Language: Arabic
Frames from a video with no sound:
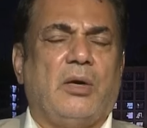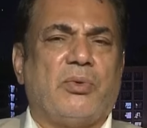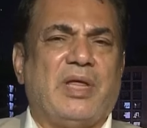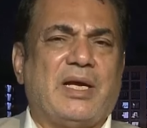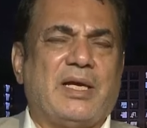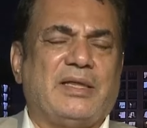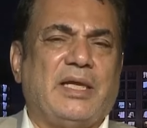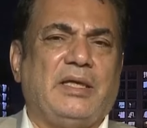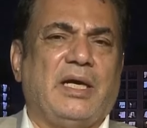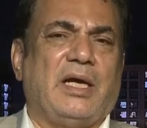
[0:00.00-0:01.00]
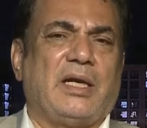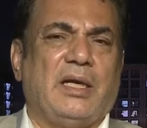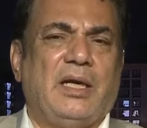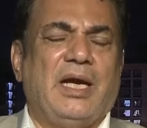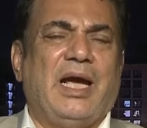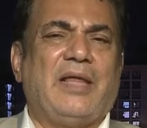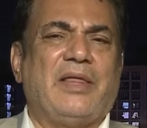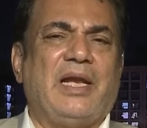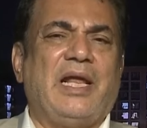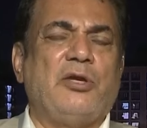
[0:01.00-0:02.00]
أو ذاك التيار
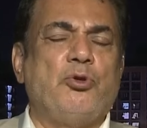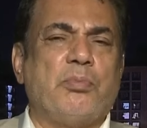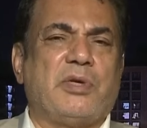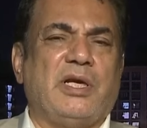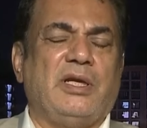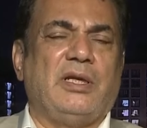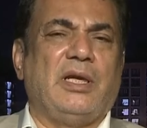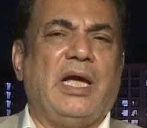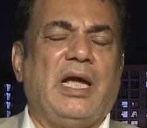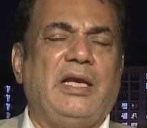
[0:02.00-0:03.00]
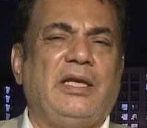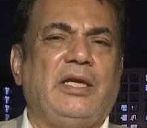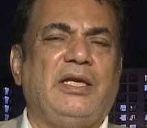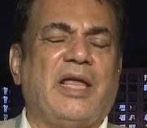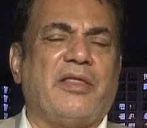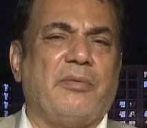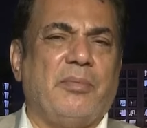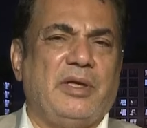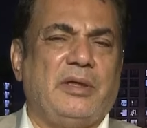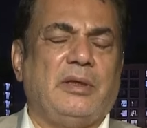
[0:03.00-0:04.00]
هذا لا يمكن أن
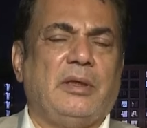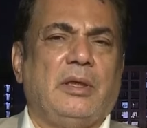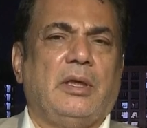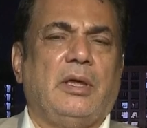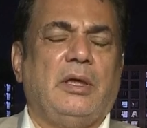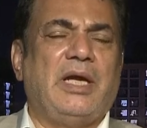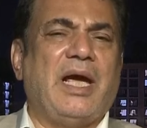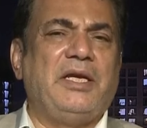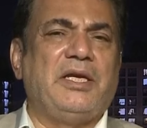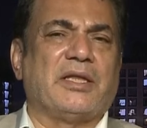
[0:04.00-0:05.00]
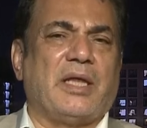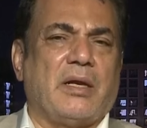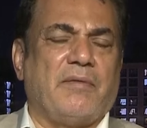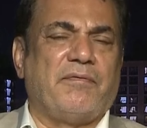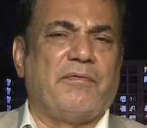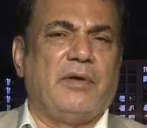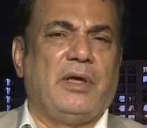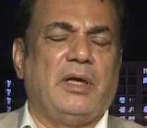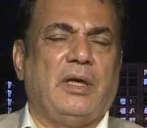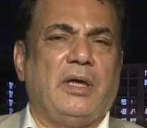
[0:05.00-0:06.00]
يضمن لأي طرف
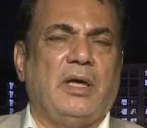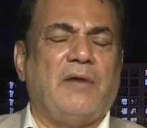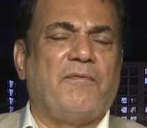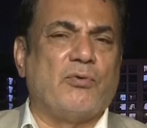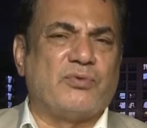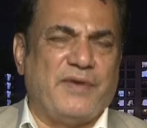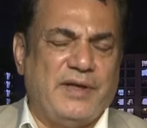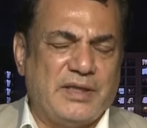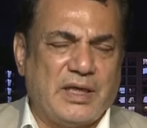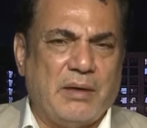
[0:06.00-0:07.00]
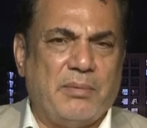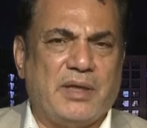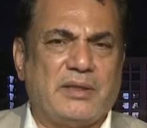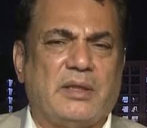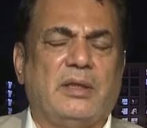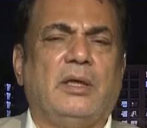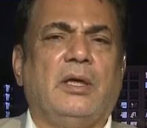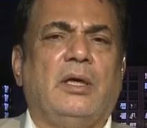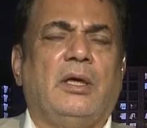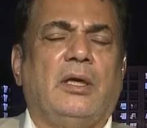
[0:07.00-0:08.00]
آه، الفوز في الانتخابات
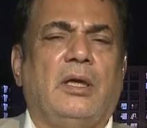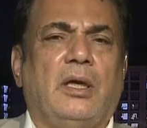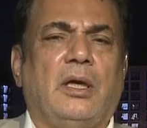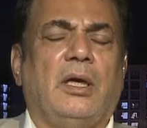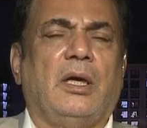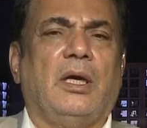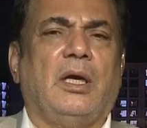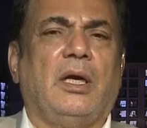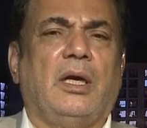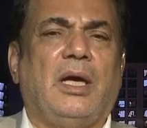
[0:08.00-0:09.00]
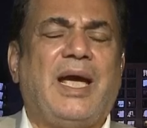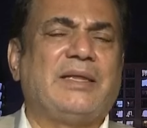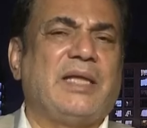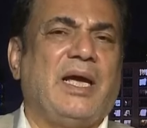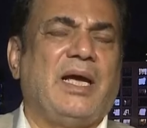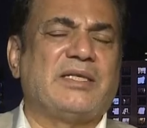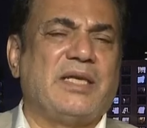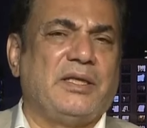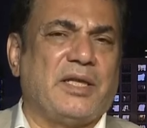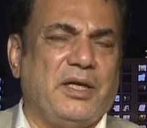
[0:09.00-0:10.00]
آه، حتى
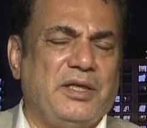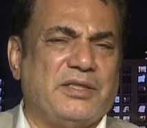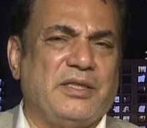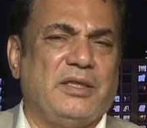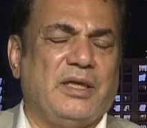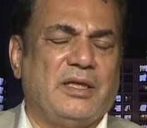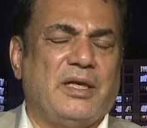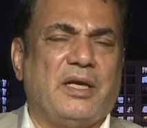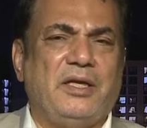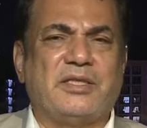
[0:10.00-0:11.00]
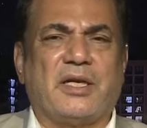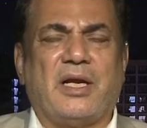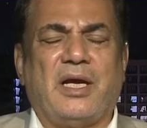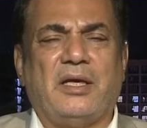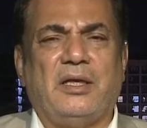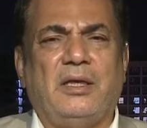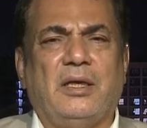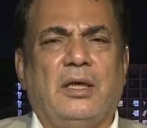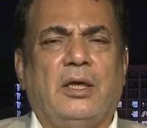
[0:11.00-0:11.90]
السيد رئيسي الرئيس الراحل